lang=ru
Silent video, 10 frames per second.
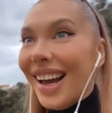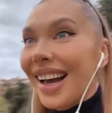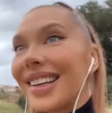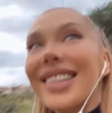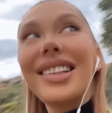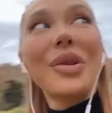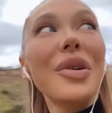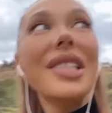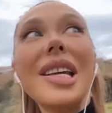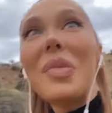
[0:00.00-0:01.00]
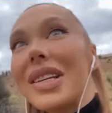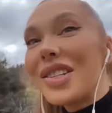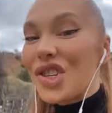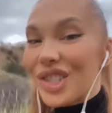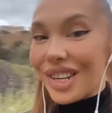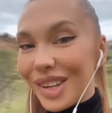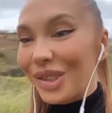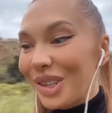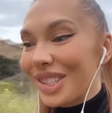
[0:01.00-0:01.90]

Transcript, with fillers: Я до такой степени сейчас радуюсь